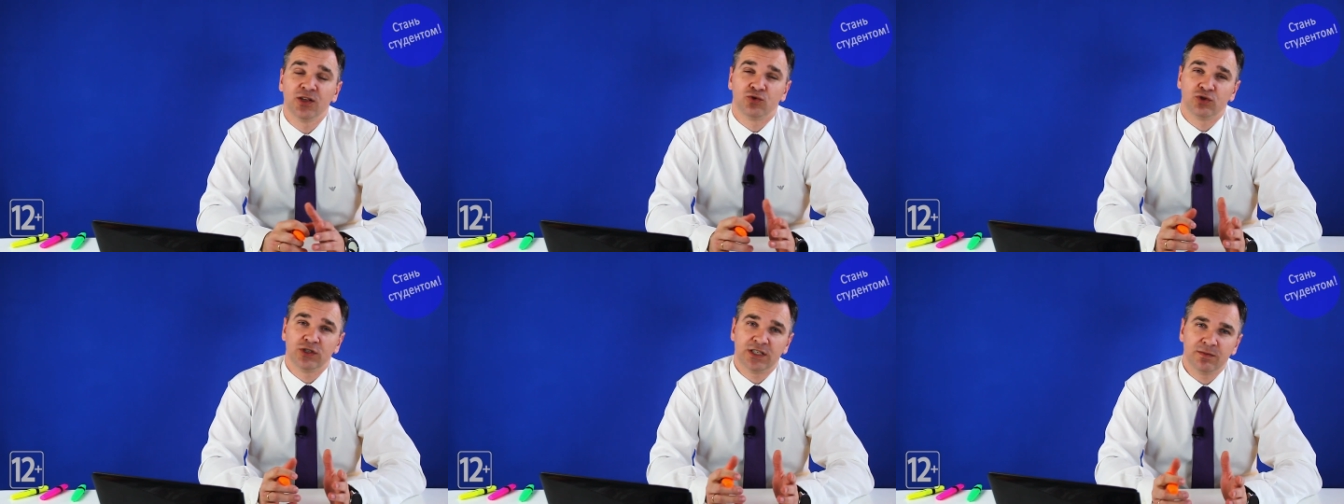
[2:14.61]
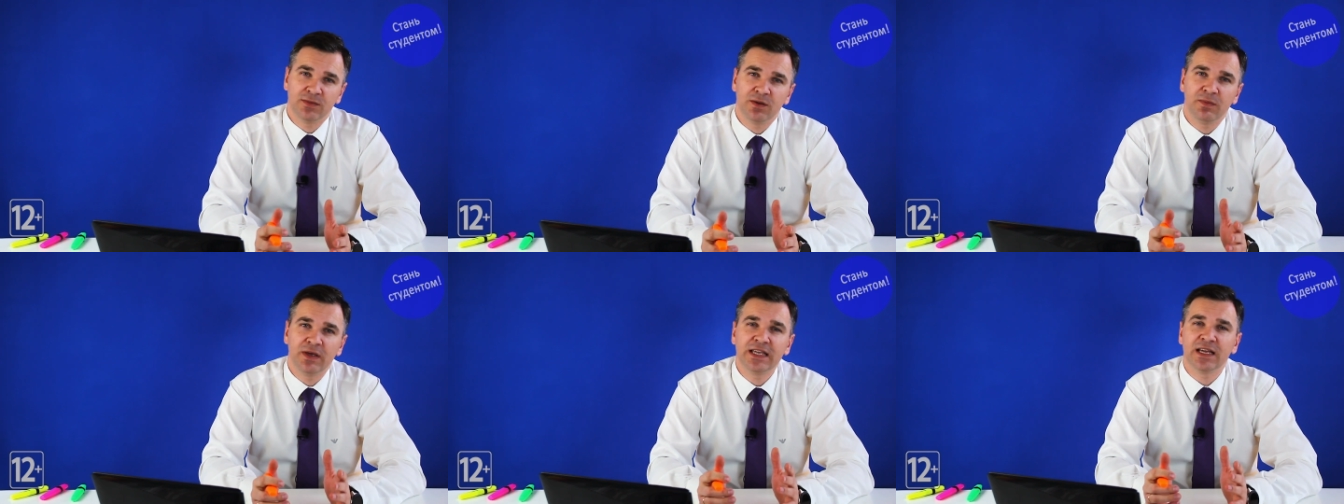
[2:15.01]
Но тем
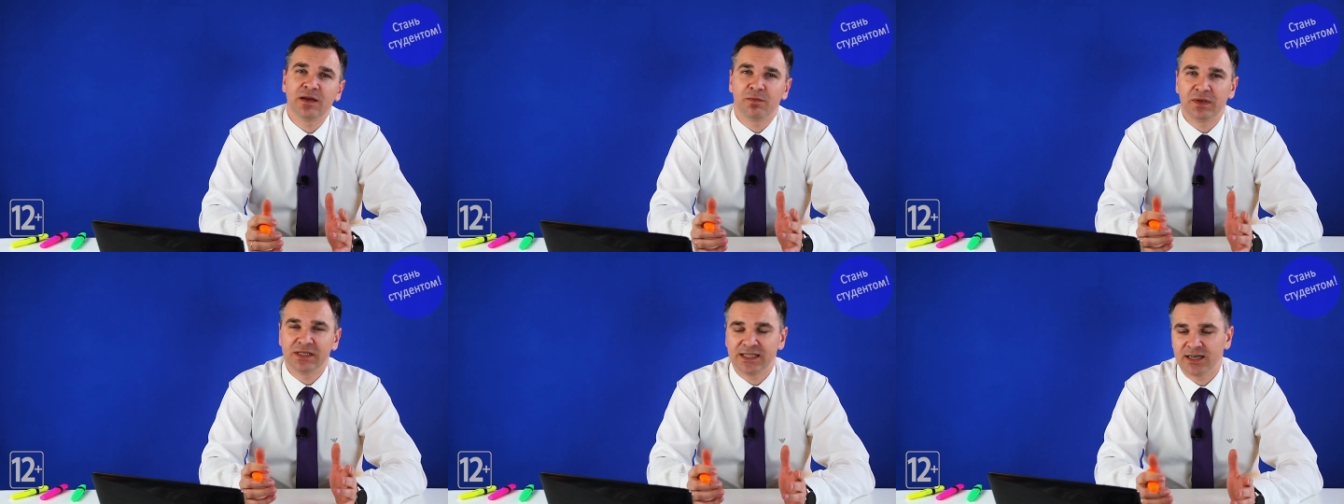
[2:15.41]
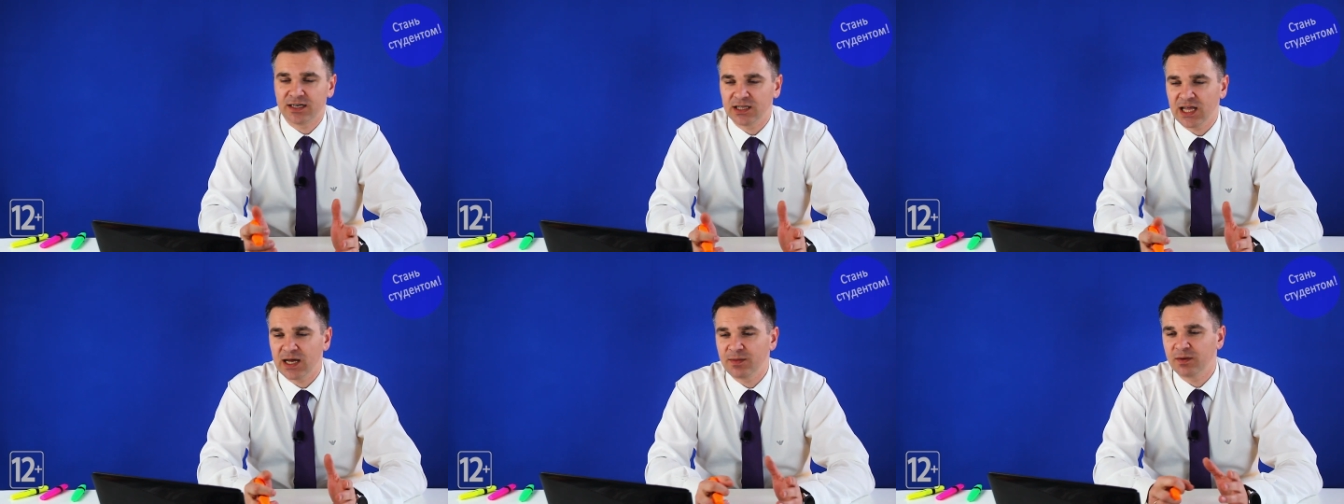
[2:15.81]
не менее, без
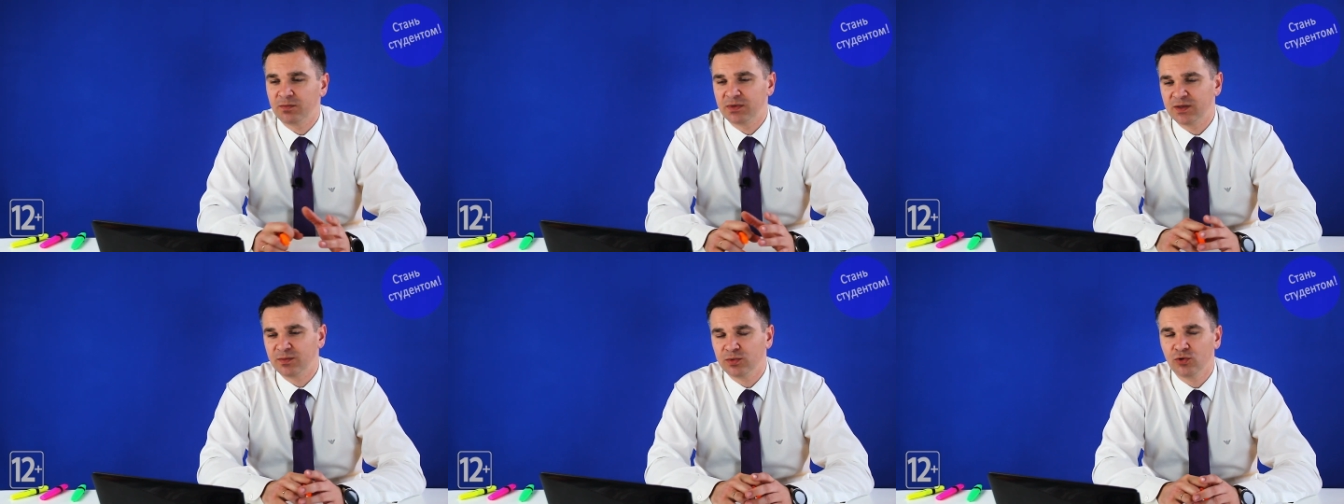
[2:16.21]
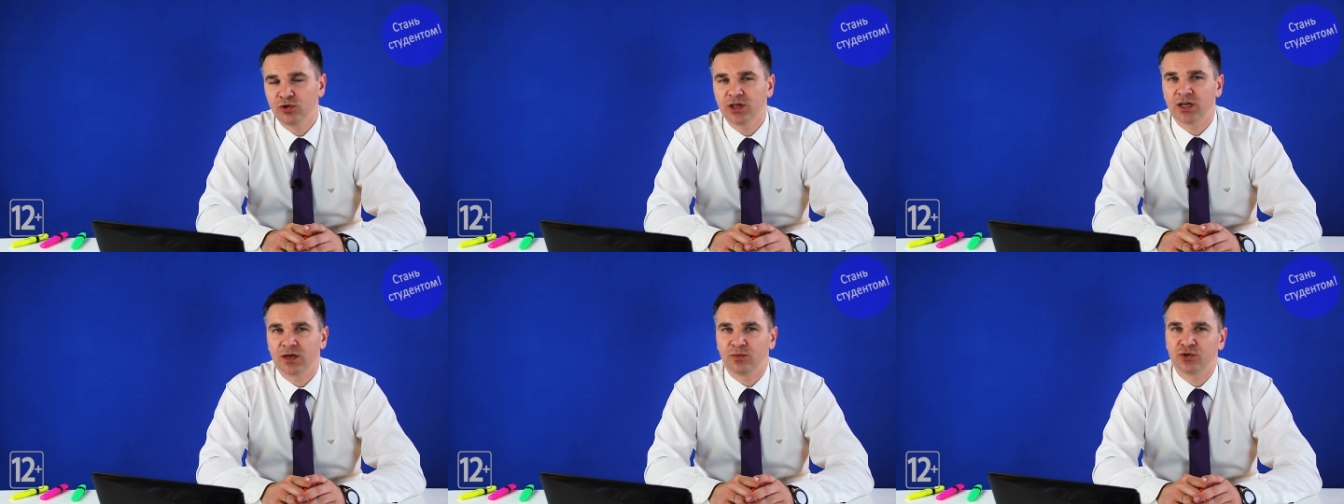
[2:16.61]
рекламы быть
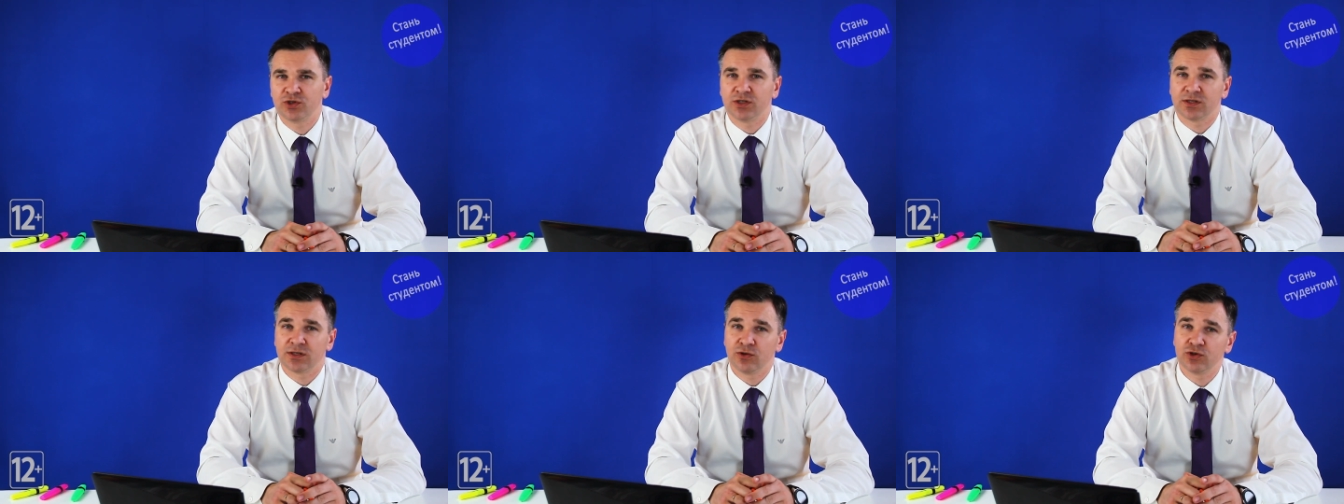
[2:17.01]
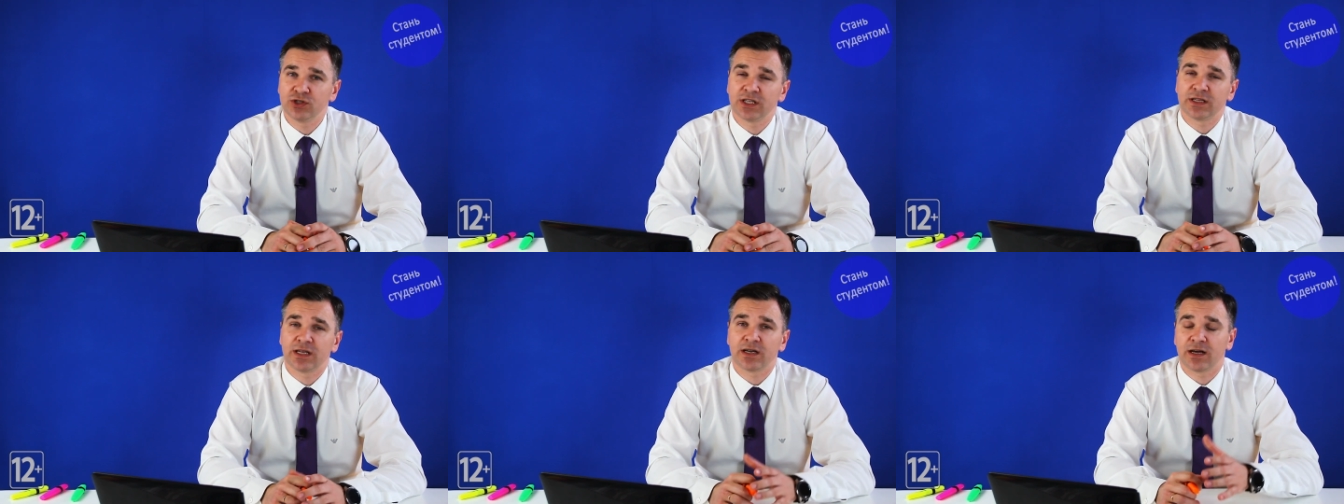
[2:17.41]
блогером очень
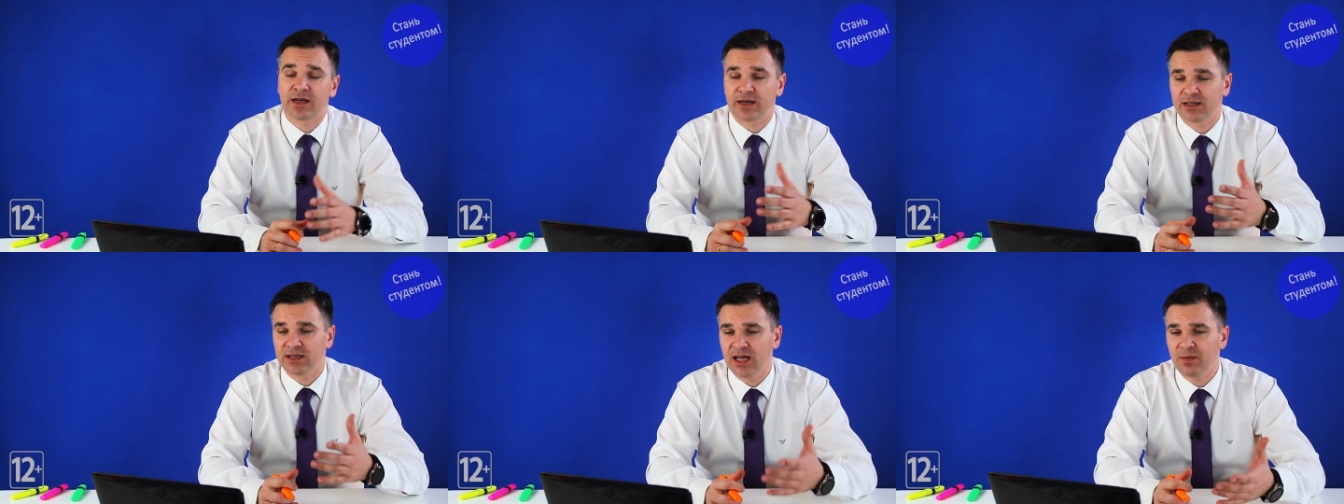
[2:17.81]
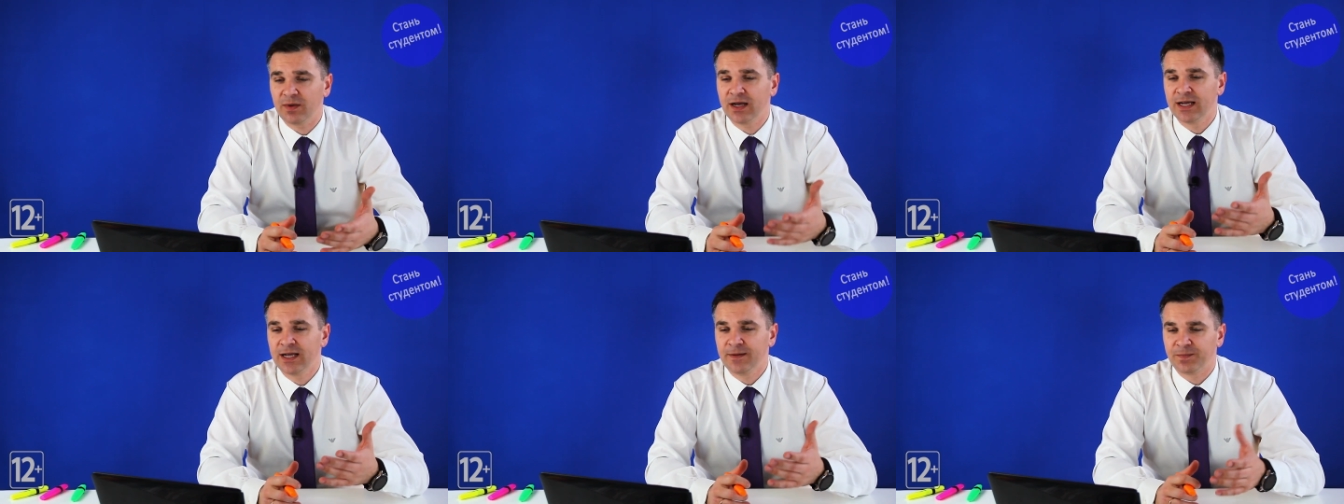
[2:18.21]
сложно, так как реклама